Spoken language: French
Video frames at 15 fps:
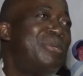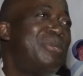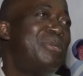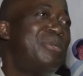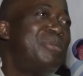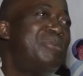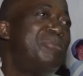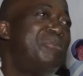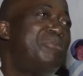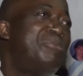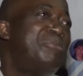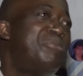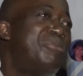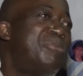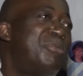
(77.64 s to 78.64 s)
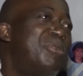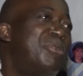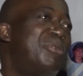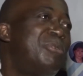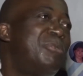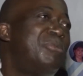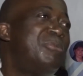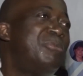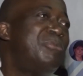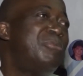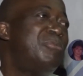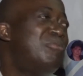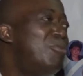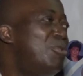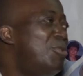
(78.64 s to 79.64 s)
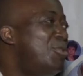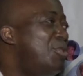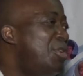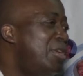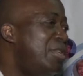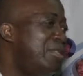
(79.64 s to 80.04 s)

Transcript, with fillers: Ngasakis, un des participants à cette